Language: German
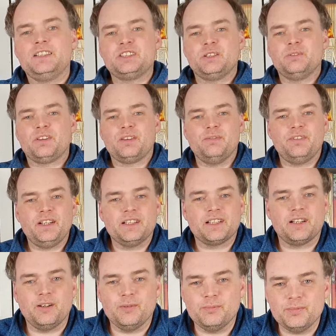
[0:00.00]
Jones im
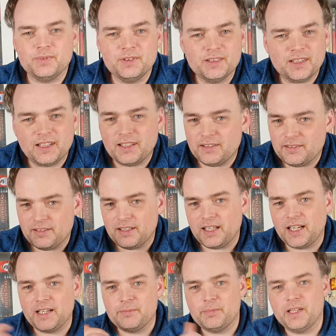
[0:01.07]
Weltraum.
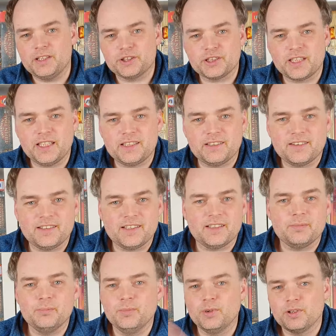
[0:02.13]
Ein Mensch rettet
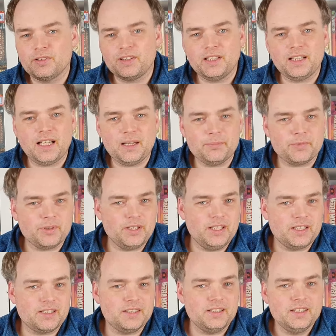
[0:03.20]
sich, muss dann
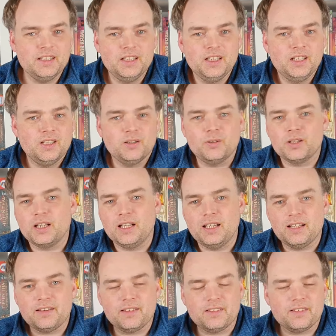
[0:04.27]
abenteuerliche oder
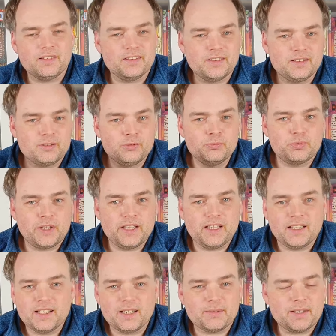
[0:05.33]
lass es Tomb
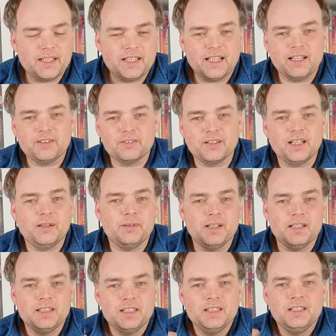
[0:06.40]
Raider, ich habe keine Ahnung,
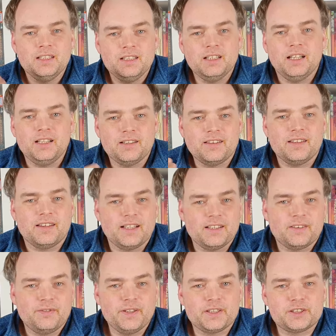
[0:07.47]
aber
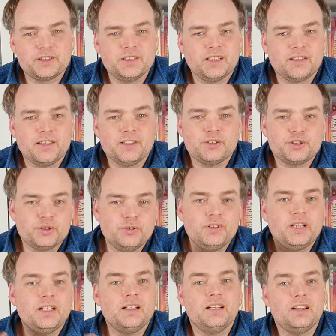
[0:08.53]
Science Fiction, das heißt
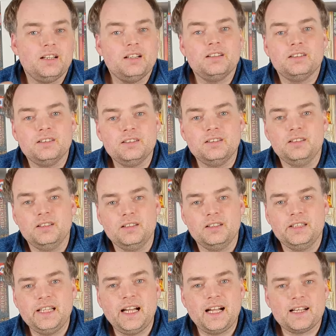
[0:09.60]
schöne äh,
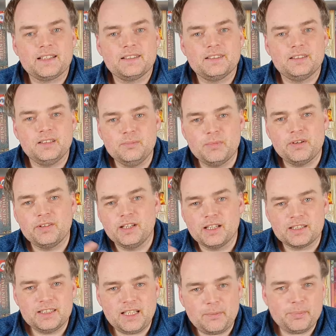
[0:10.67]
Jagd, immer wieder
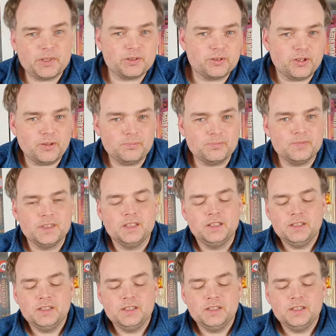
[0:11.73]
knapp entkommen.